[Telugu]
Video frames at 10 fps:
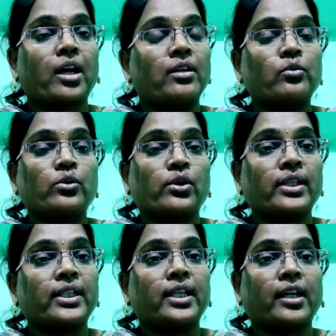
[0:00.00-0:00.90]
అలా
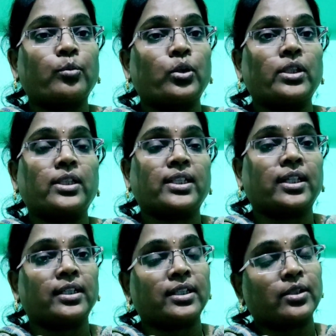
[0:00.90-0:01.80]
కూర్చోడానికి టైం ఉండదు
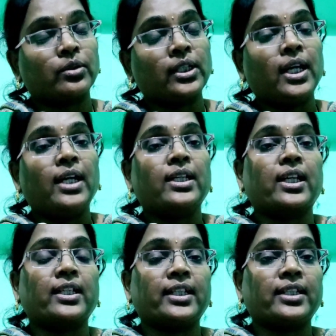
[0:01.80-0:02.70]
కదా అంటారు
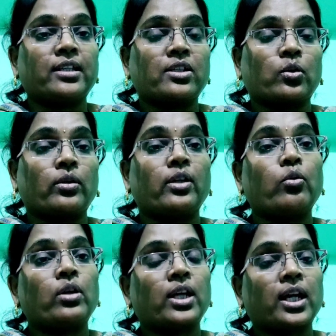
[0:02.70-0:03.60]
కానీ తీసుకోండి
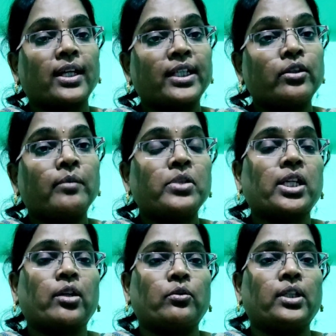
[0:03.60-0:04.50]
ఒక్క ఐదు
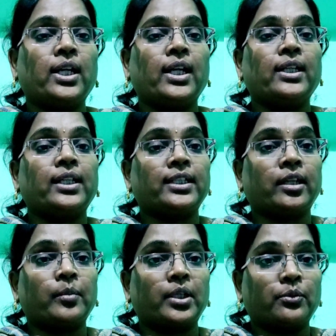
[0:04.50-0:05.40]
నిమిషాలు
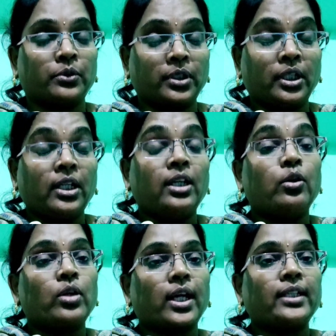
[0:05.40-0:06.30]
లేదా మీరు
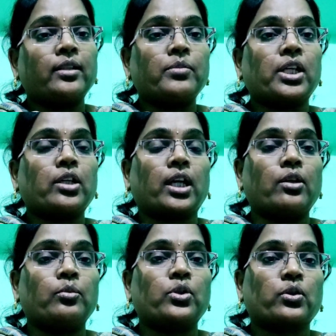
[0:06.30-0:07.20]
ఒక్క ఐదు నిమిషాలు
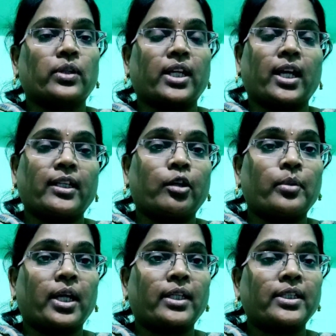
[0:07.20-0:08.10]
కళ్ళు మూసుకొని ఆయనను
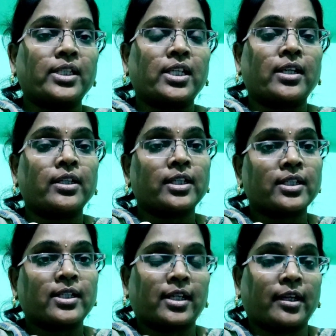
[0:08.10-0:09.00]
ప్రార్థించినా
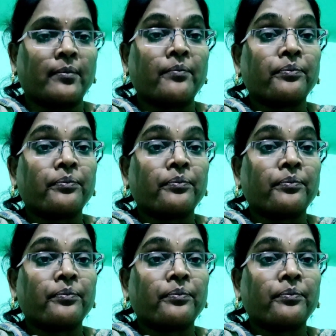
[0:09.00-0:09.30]
సరే